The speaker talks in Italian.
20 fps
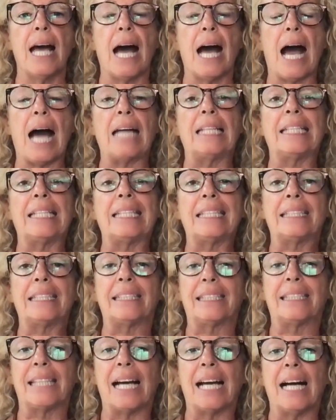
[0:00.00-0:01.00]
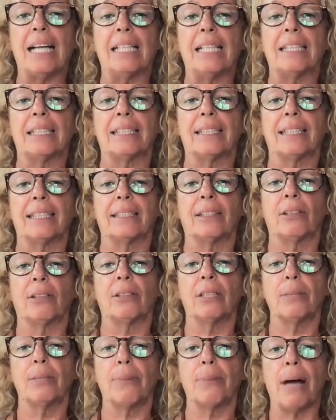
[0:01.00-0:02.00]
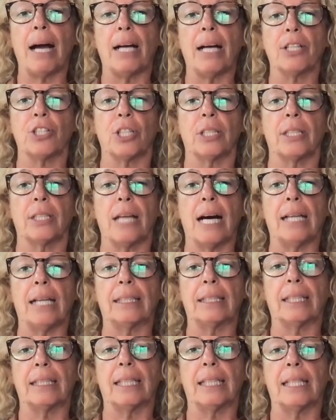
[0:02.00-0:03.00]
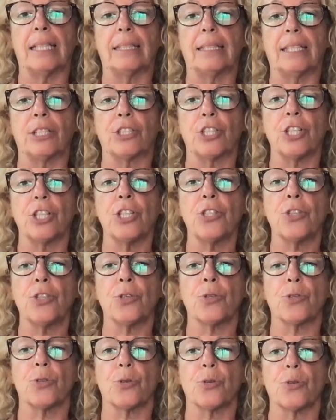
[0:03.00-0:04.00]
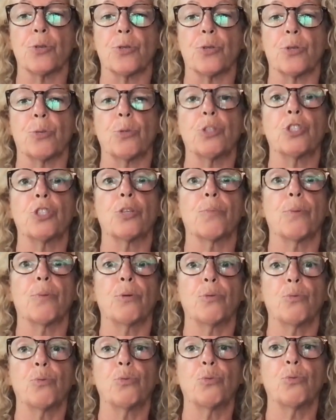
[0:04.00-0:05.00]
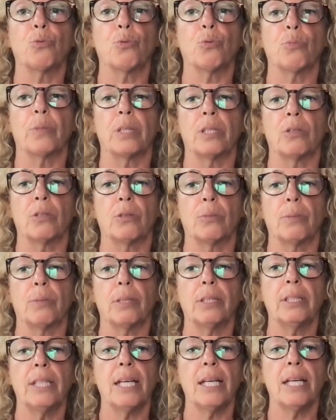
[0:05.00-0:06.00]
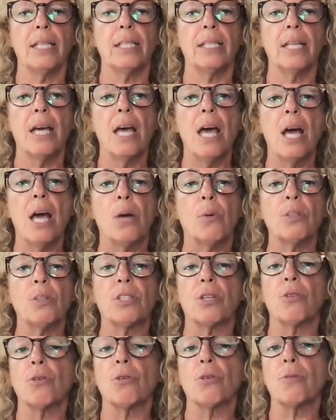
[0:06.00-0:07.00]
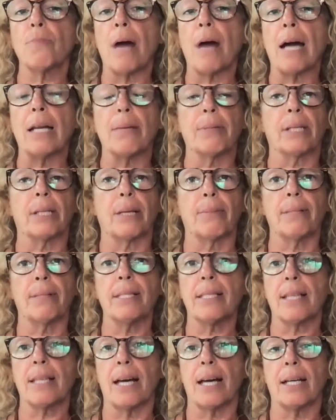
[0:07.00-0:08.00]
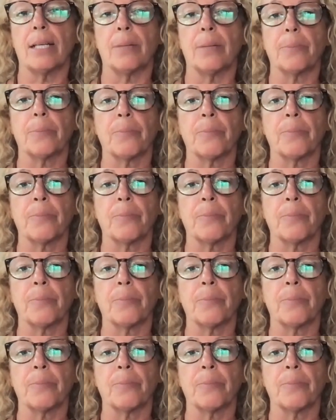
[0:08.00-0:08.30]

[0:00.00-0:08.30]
all'iniziale sensazione di pace data dall'esercizio si sostituisce poi un turbinio di pensieri, questo è normale perché pensare